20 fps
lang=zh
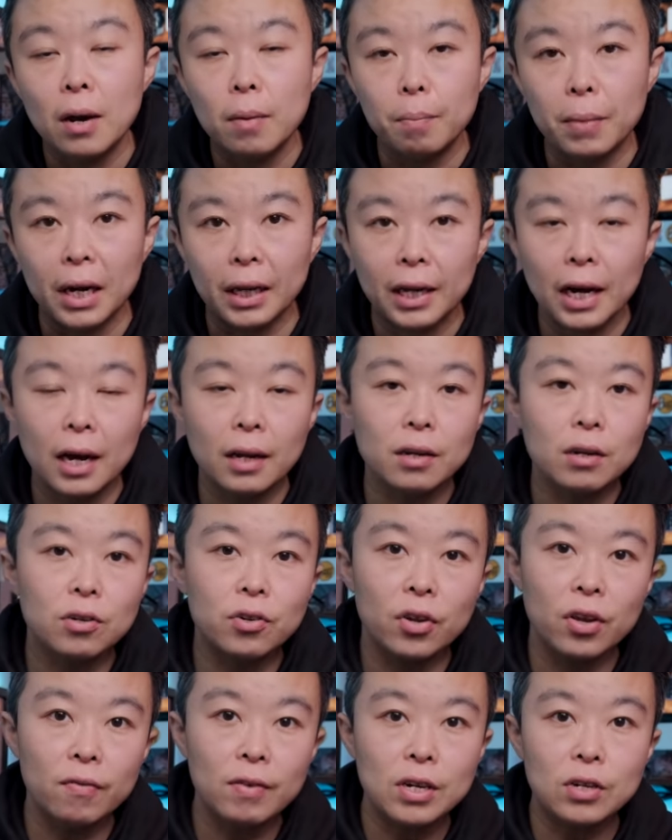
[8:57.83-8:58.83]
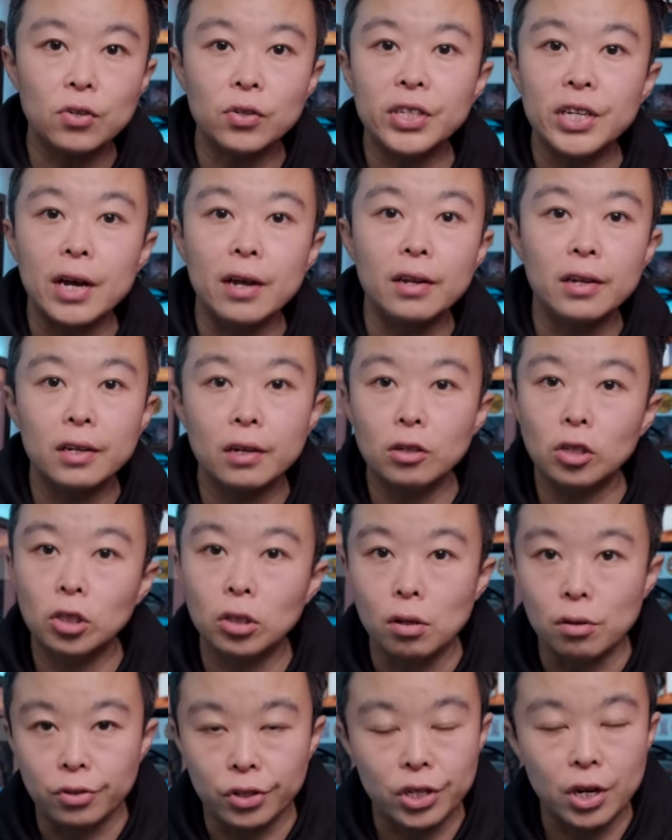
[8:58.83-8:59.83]
买它呢是因为之前的一个
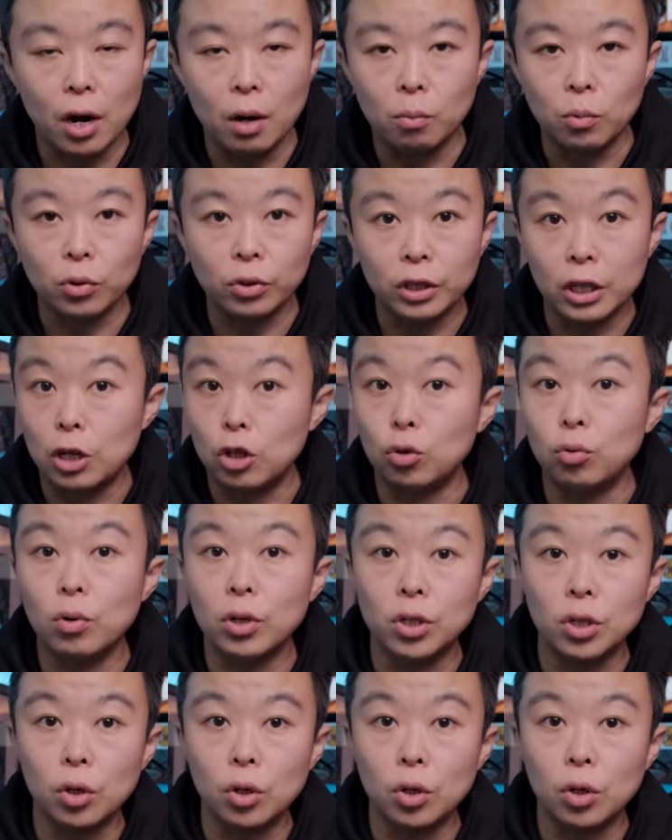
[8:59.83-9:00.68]
摄影项目，但说